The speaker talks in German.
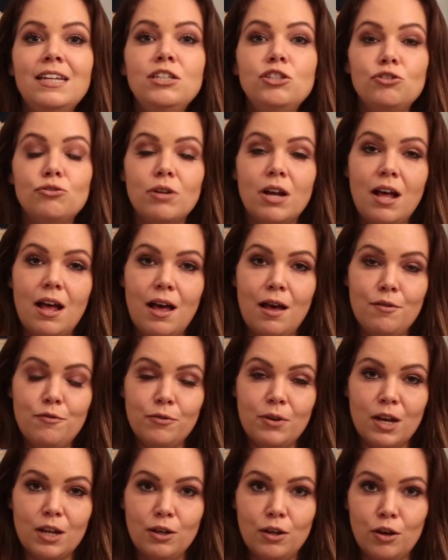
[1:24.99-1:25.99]

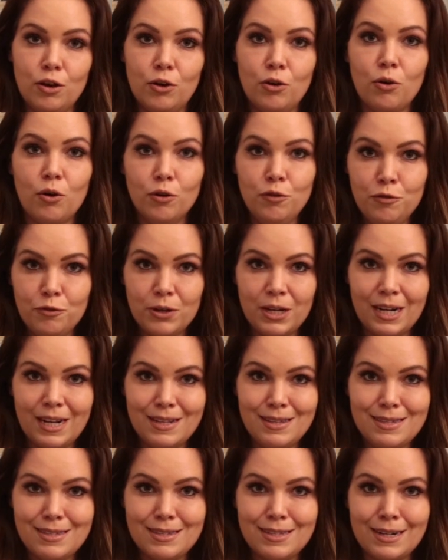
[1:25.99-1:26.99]

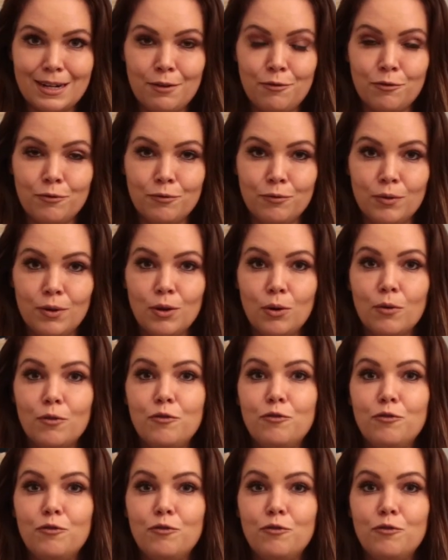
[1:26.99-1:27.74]
Intra-Afghan-Konferenz treffen